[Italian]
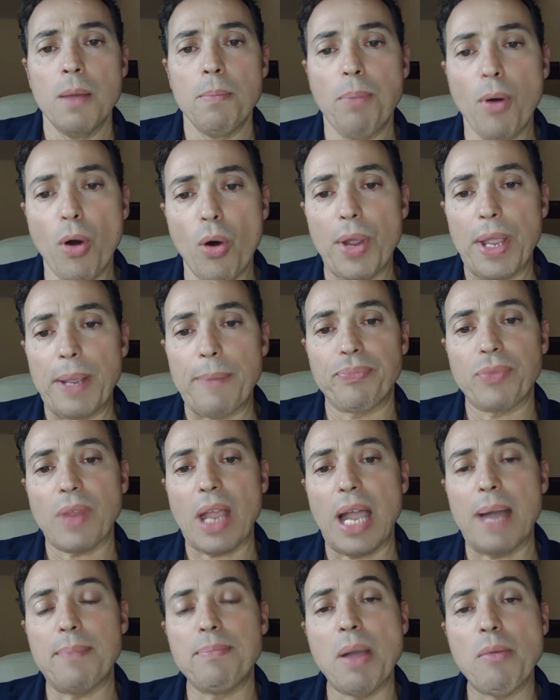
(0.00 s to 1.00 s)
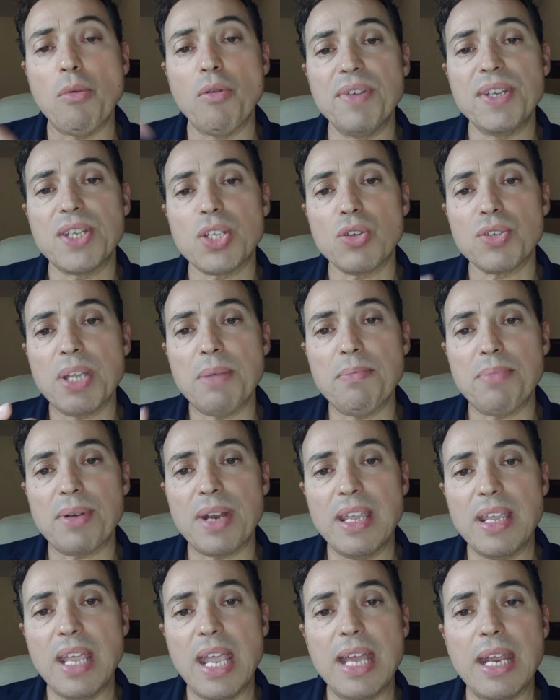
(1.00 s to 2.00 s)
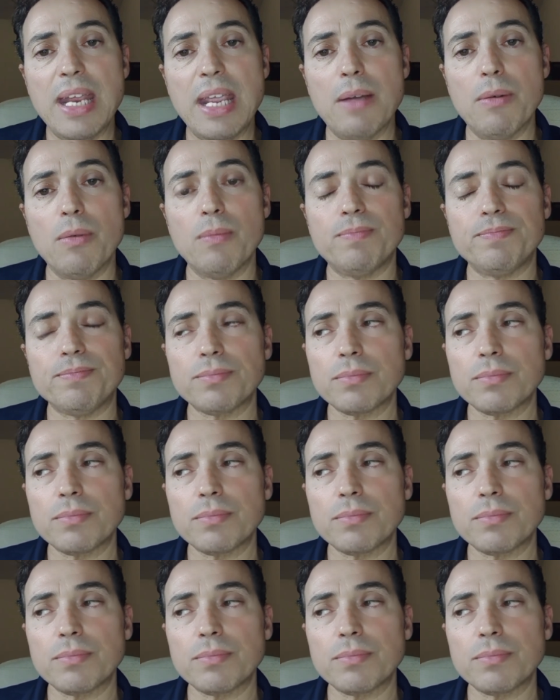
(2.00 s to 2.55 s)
Poi abbiamo visto sempre ieri,